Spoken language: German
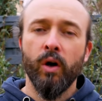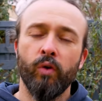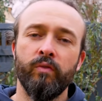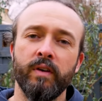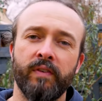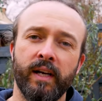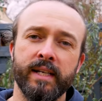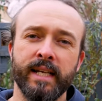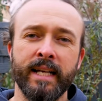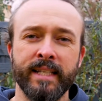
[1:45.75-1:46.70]
Und wir fangen
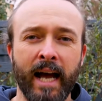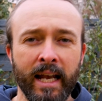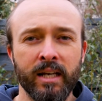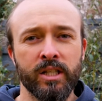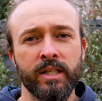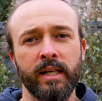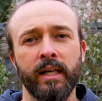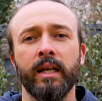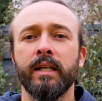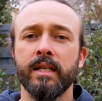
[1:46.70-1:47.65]
jetzt als allererstes
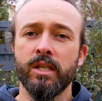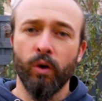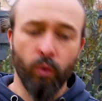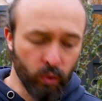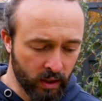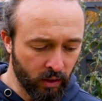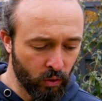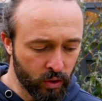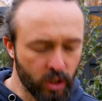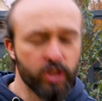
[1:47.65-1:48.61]
an, das
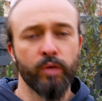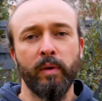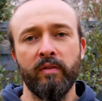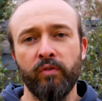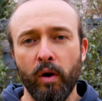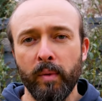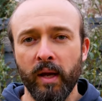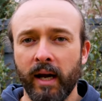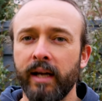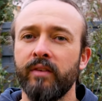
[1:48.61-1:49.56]
Rotkraut schon mal
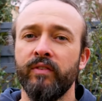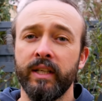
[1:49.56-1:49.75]
vorbereiten,